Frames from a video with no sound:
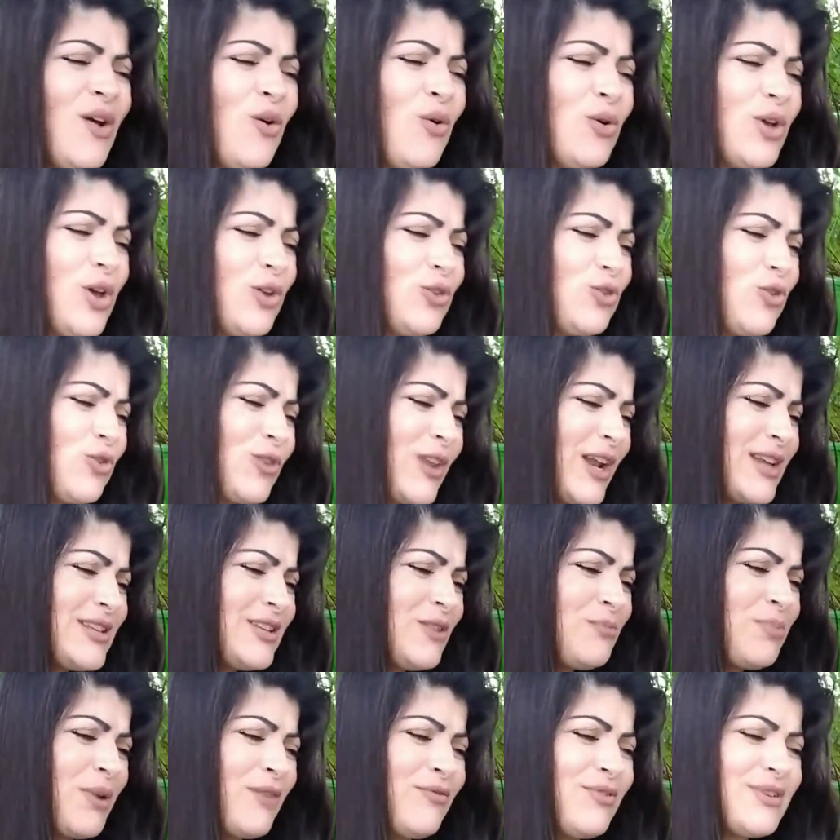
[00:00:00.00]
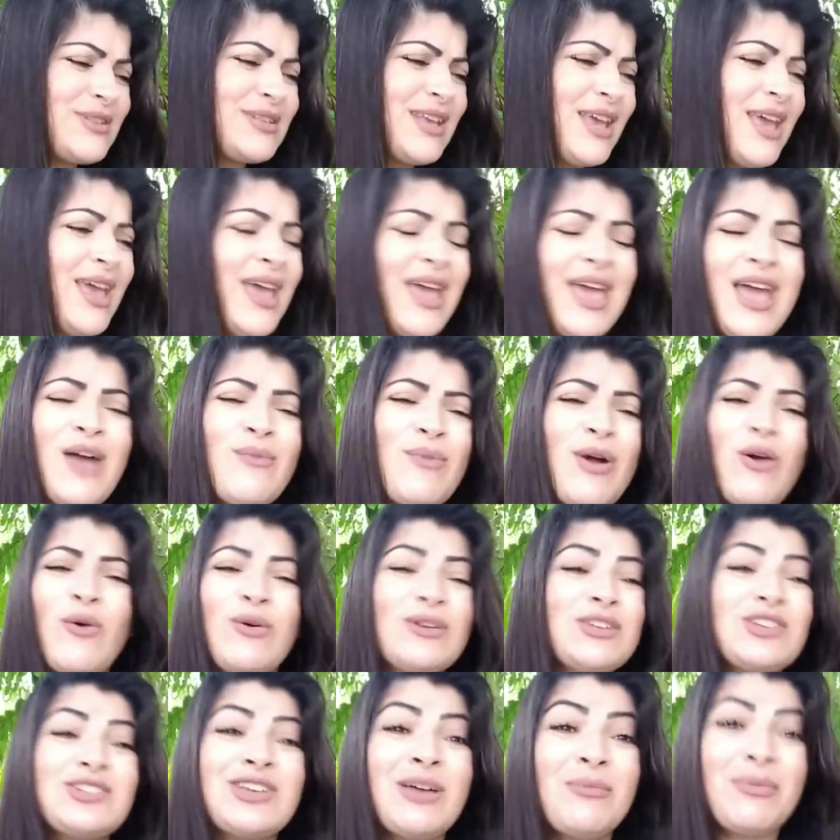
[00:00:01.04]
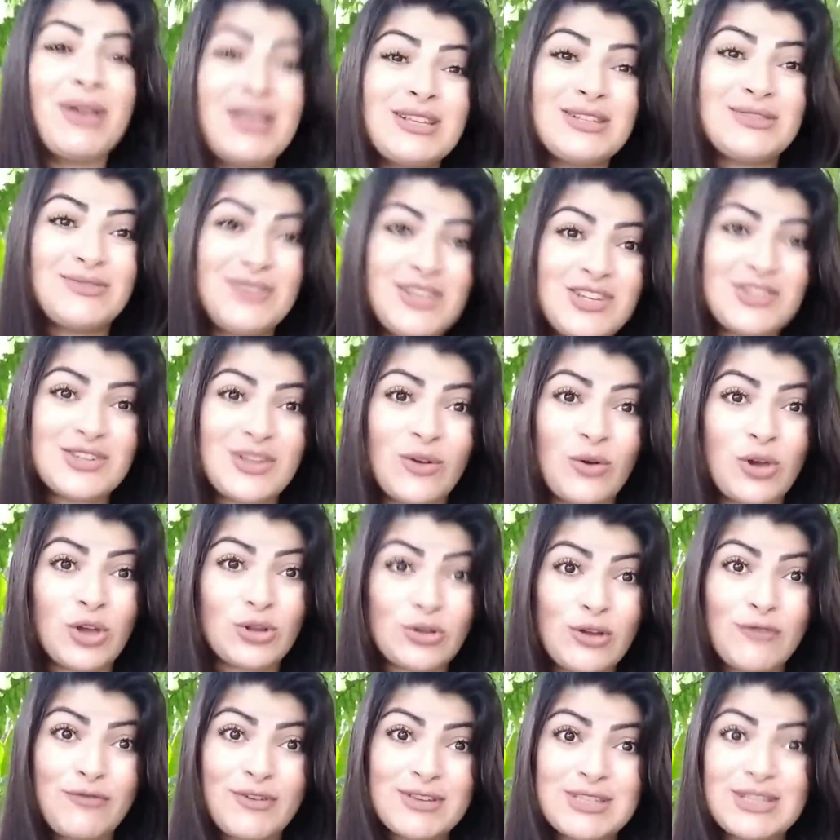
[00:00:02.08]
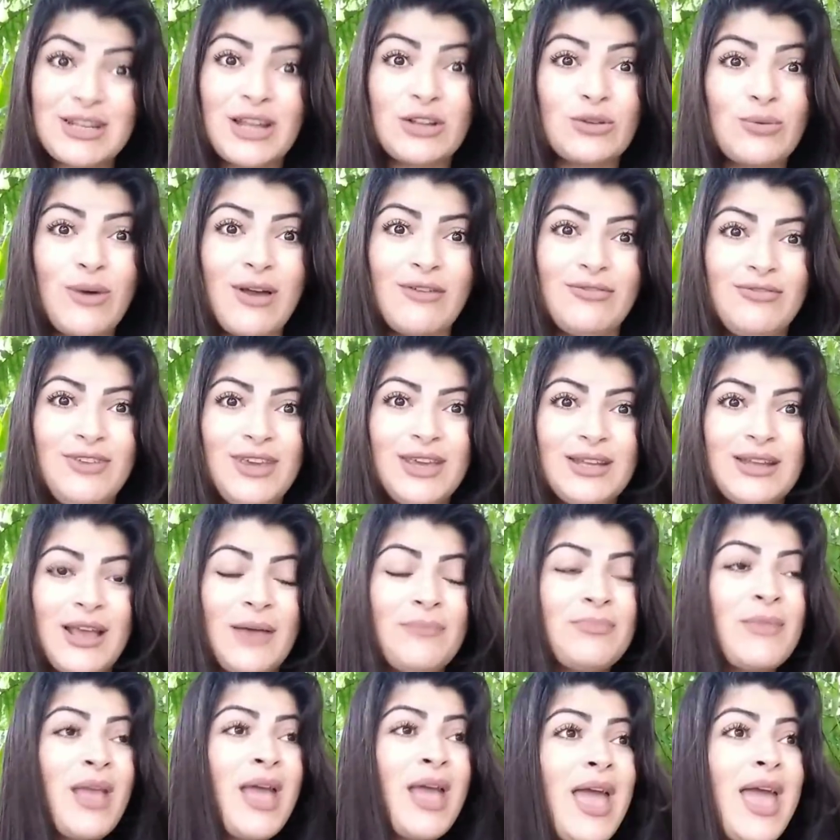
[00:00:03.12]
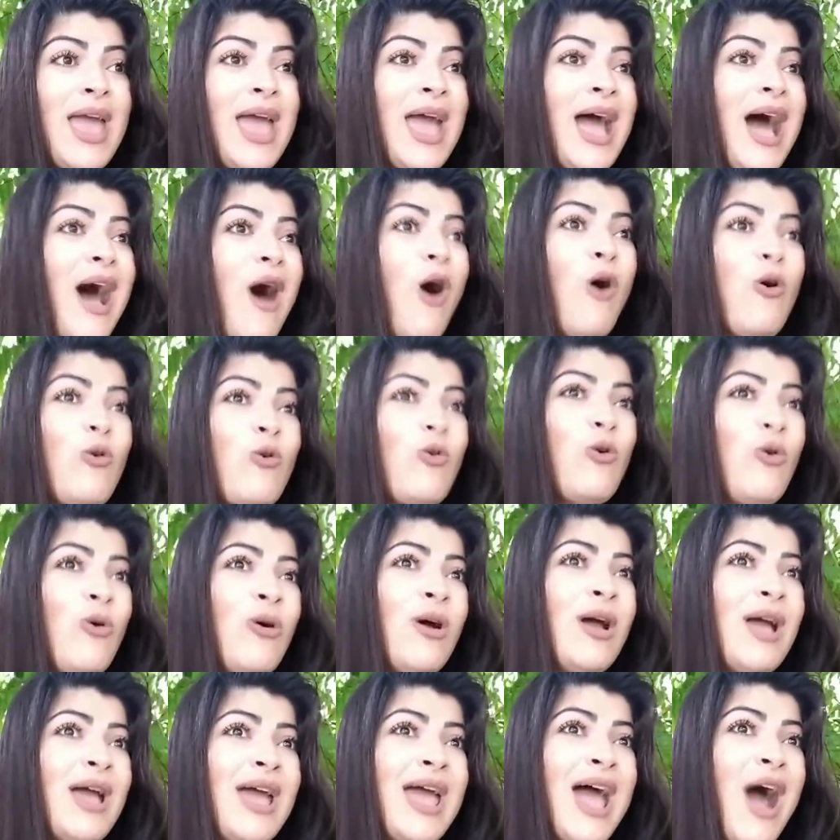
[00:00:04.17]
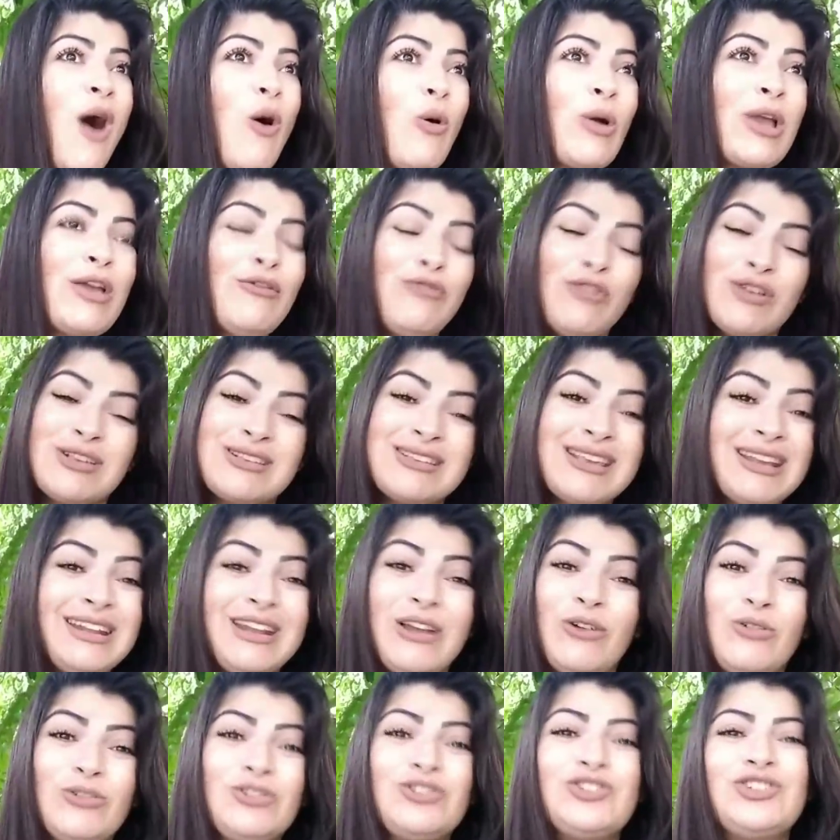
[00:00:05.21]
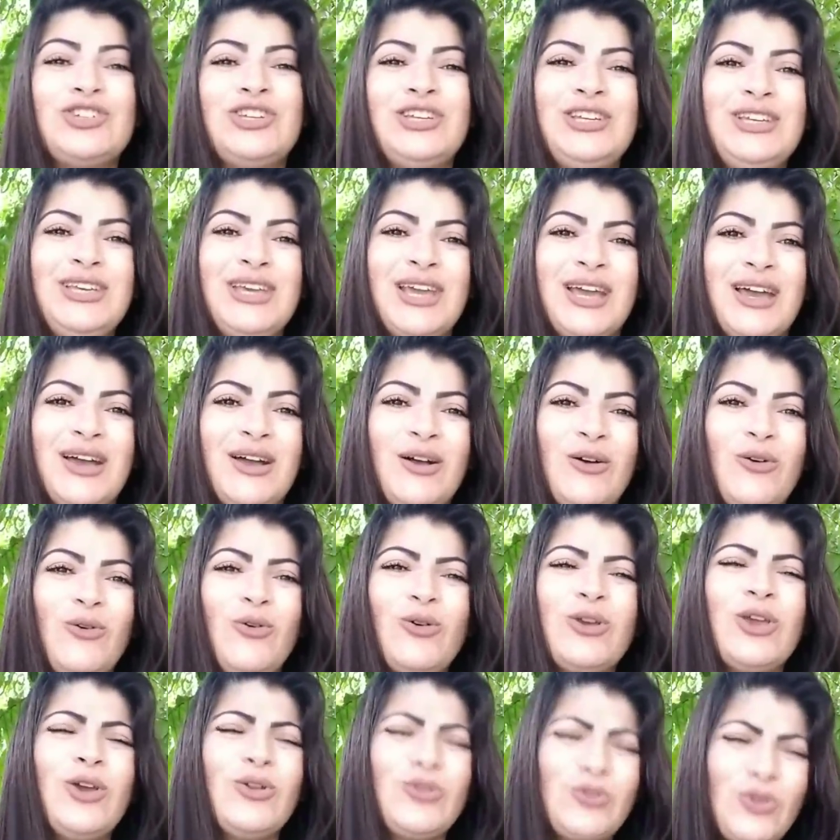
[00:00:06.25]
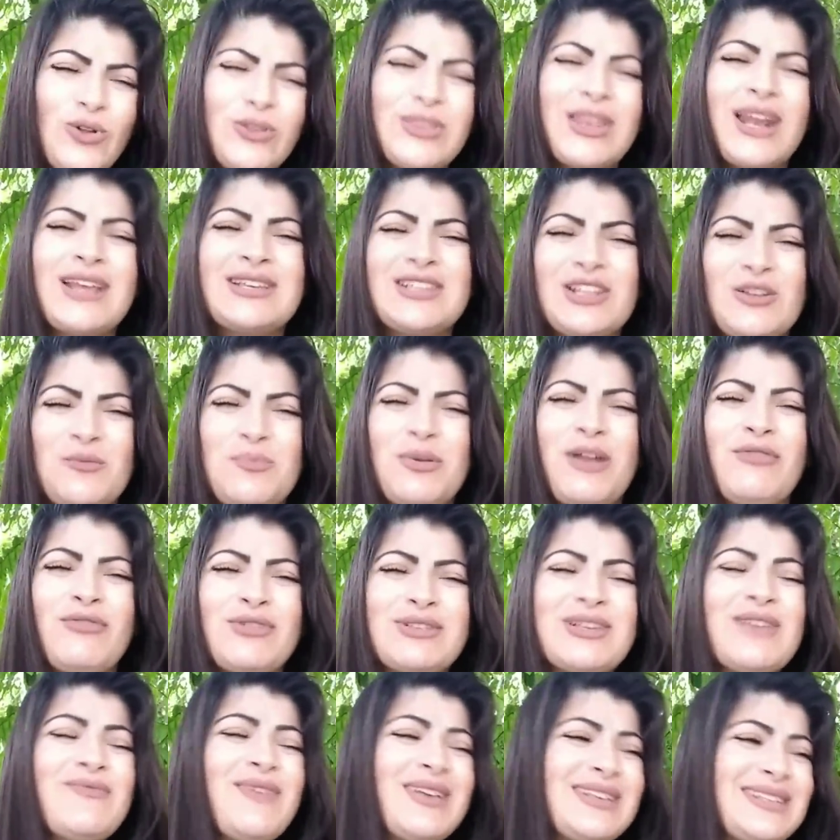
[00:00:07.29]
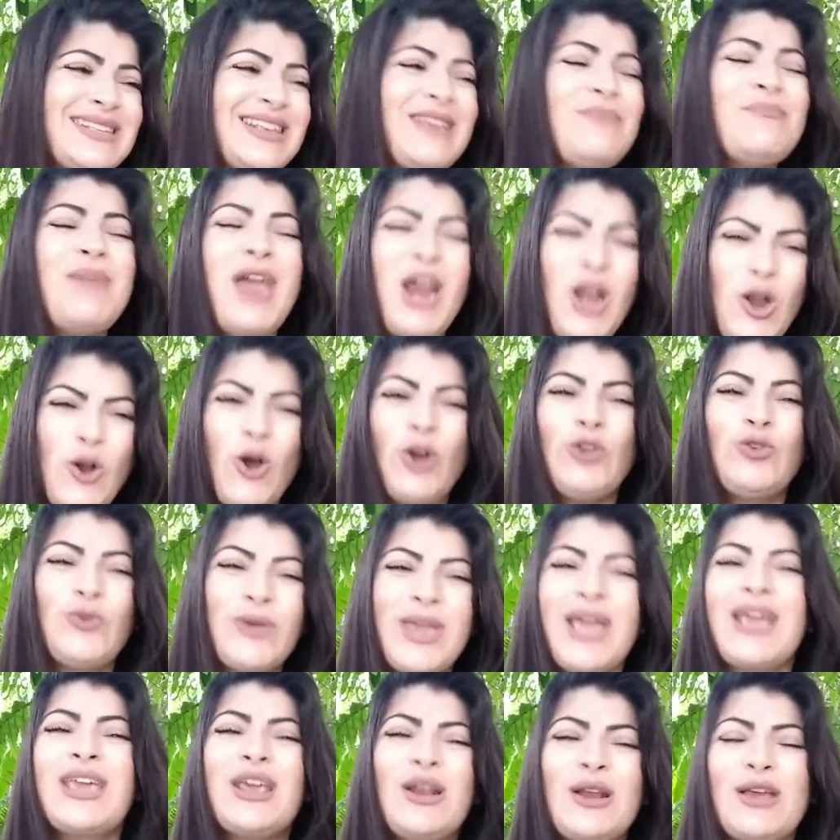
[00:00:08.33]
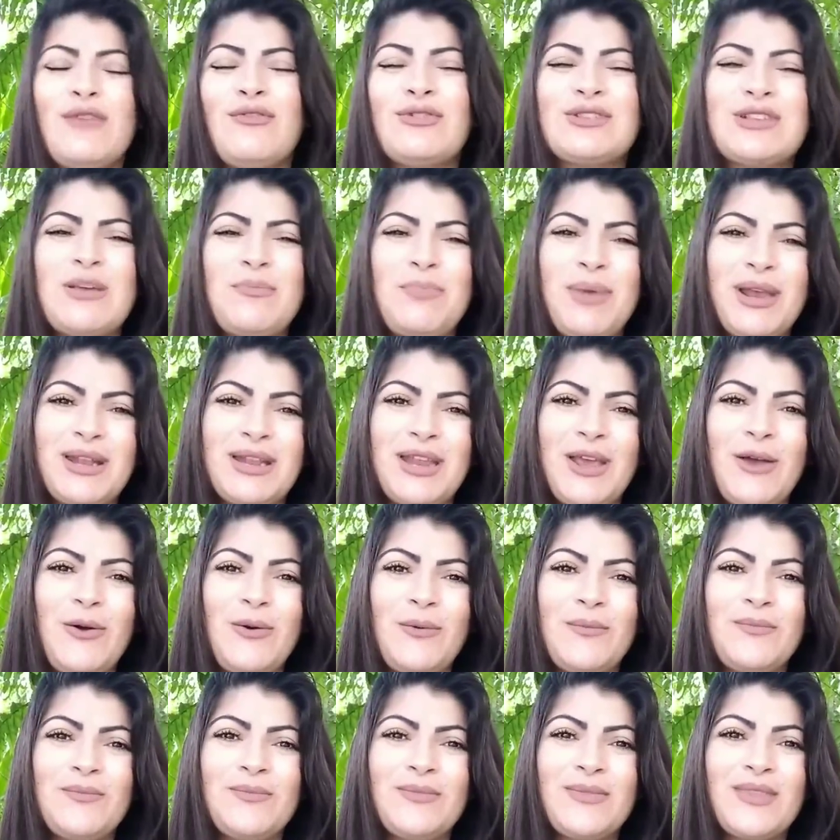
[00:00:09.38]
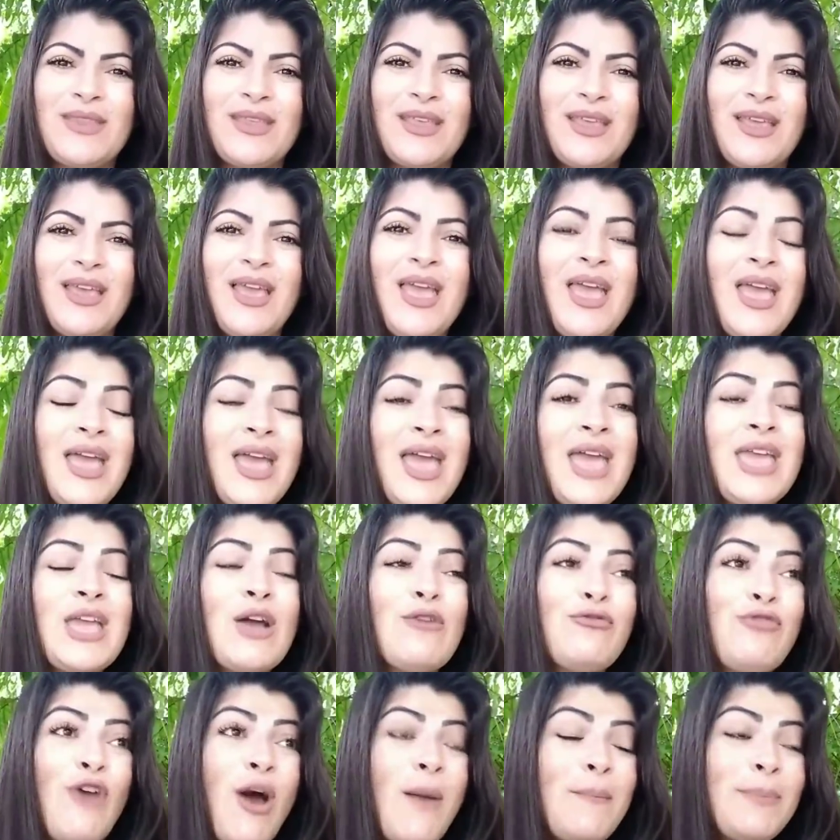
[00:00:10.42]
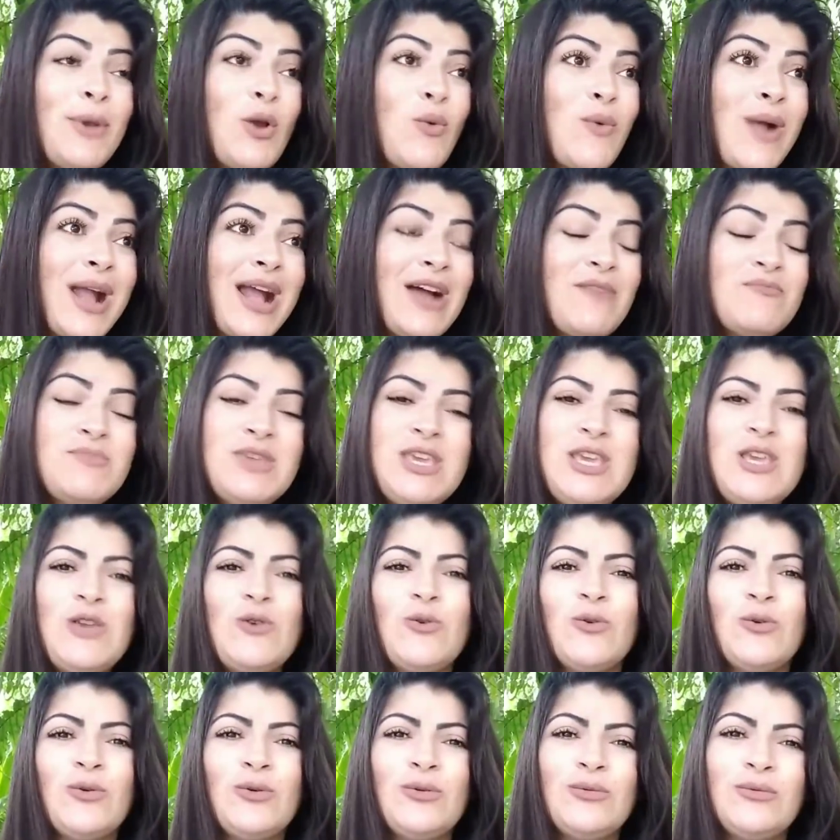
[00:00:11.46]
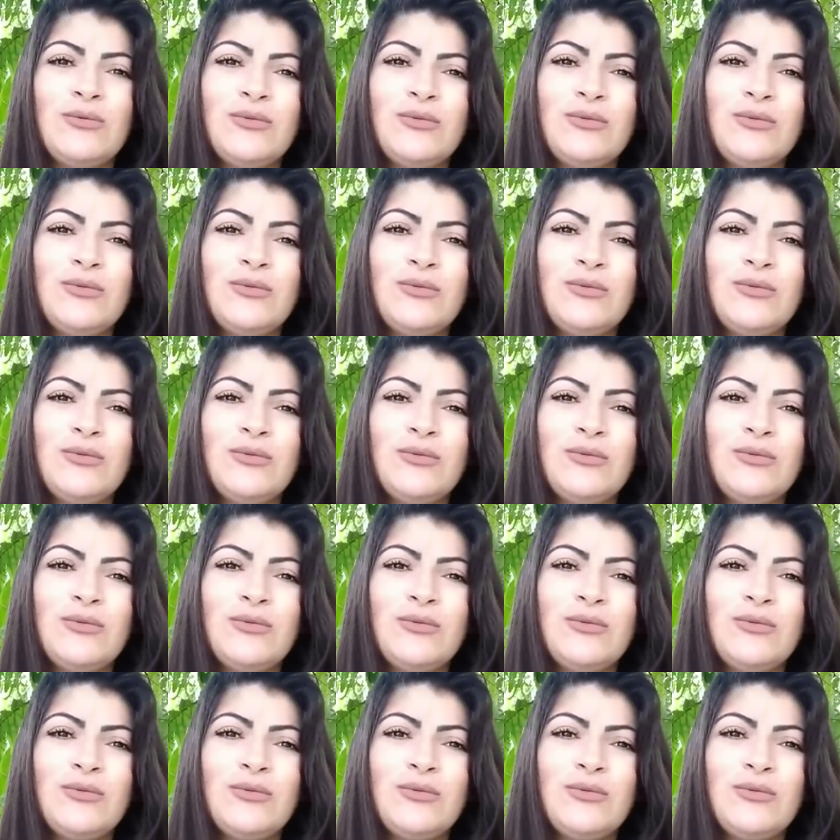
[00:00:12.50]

O que eu estou trazendo para você é uma coisa jamais vista. O que eu estou fazendo na tua vida é algo, é algo que você não tinha. O que eu estou trazendo para você vai ser melhor do que aquilo que você perdeu. Ei, eu vou abrir um caminho,